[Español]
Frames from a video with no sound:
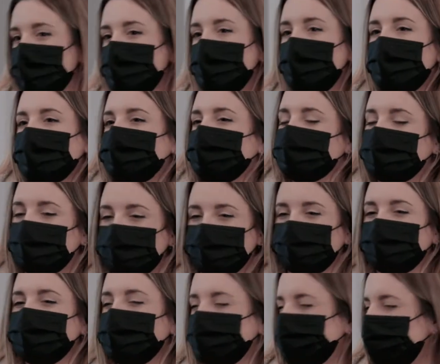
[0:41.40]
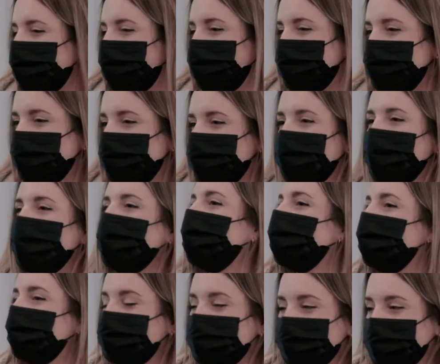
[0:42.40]
cuando te apetece otra cerveza
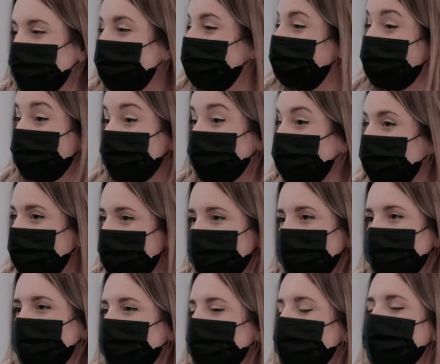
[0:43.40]
y el camarero no viene